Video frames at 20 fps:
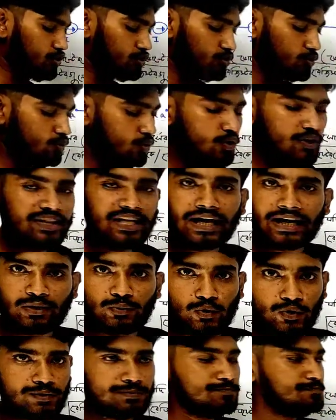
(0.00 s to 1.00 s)
যতগুলোই
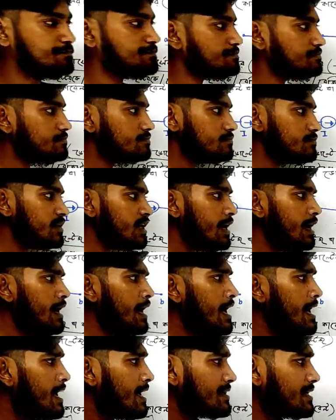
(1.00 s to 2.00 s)
থাকুক
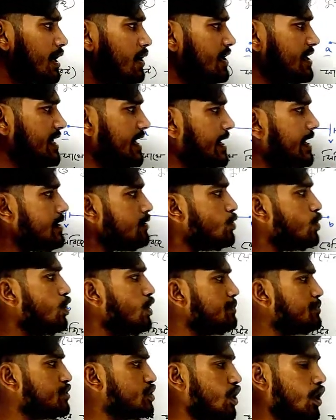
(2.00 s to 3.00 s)
তাহলে দেখেন
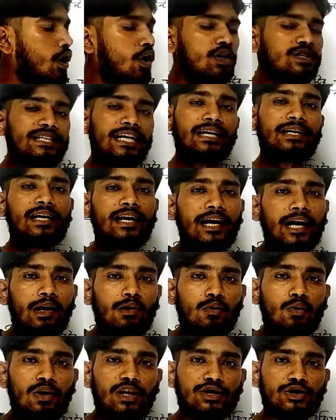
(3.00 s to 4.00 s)
খুব সহজ একটা
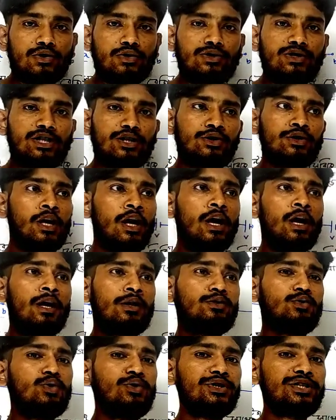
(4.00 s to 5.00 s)
ক্যালকুলেশন যে
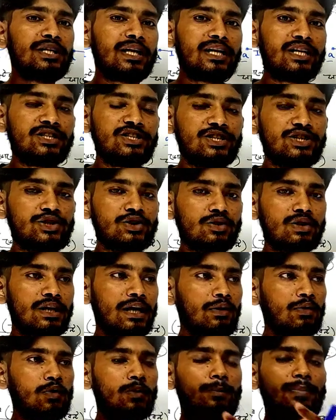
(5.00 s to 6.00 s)
দুইটা রেজিস্টার
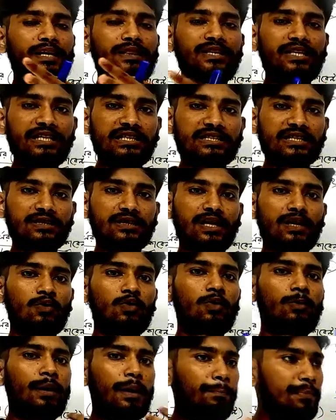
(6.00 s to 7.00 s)
থাকুক বা তিনটা
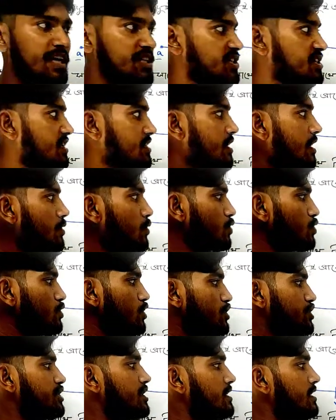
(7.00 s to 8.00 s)
থাকুক বা পাঁচটা থাকুক
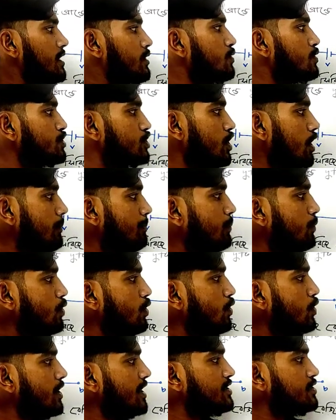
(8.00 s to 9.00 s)
দশটা থাকুক
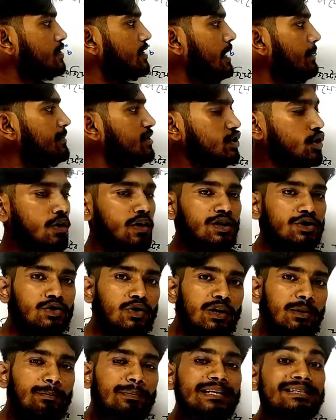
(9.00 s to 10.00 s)
সবগুলোকে যদি আমি
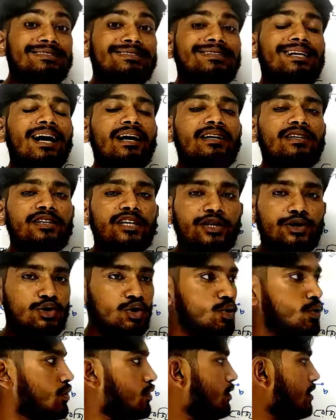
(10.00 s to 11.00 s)
সরাসরি বীজগাণিতিক
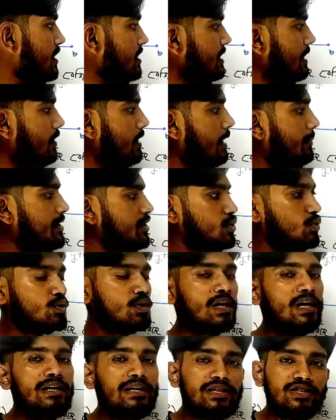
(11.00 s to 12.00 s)
যোগ করি তাহলে আমি
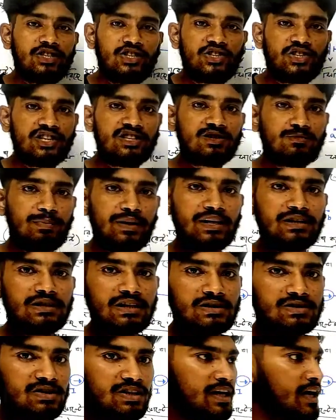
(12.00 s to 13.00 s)
টোটাল রেজিস্টেন্স পেয়ে
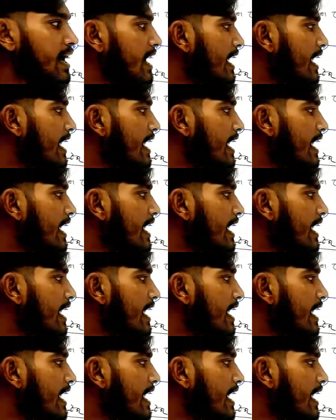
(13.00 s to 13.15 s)
যাচ্ছি